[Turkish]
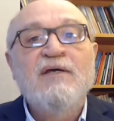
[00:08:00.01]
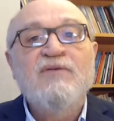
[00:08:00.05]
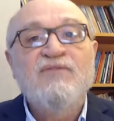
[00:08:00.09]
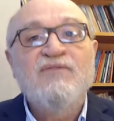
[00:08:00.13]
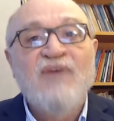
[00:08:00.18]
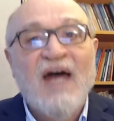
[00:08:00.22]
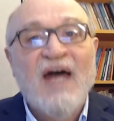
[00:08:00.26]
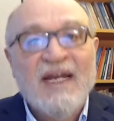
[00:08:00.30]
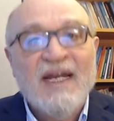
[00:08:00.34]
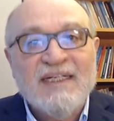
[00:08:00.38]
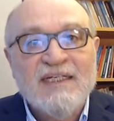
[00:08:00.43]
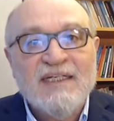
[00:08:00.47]

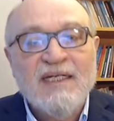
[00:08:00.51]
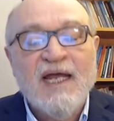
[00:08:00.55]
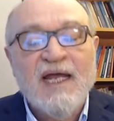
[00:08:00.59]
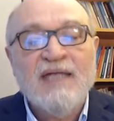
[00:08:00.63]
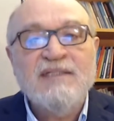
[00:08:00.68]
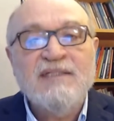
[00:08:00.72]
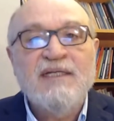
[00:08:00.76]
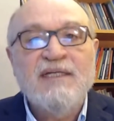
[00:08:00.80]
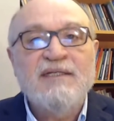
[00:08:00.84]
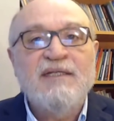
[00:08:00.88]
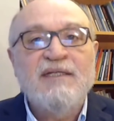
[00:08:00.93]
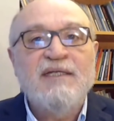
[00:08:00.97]

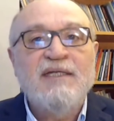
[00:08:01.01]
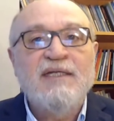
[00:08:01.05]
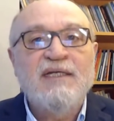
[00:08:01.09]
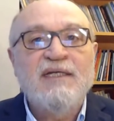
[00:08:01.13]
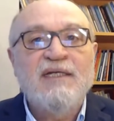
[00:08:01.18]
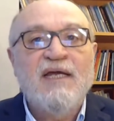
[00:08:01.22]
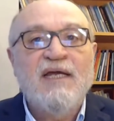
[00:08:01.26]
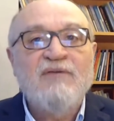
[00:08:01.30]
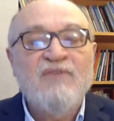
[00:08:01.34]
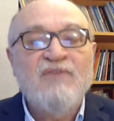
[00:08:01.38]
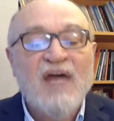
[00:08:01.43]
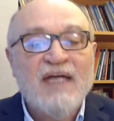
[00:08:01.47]
vergiler
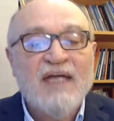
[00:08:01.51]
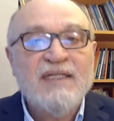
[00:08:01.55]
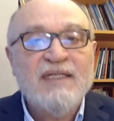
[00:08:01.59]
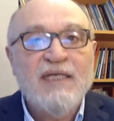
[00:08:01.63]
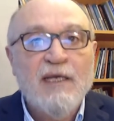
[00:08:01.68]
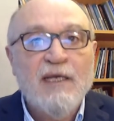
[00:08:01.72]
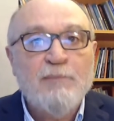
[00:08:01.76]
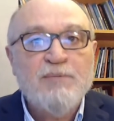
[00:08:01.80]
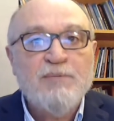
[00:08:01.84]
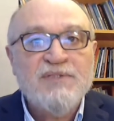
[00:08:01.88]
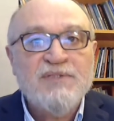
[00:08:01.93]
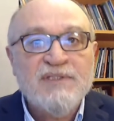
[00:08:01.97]
nedeniyle vergi
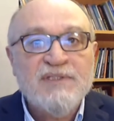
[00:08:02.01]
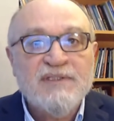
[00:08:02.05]
yapısı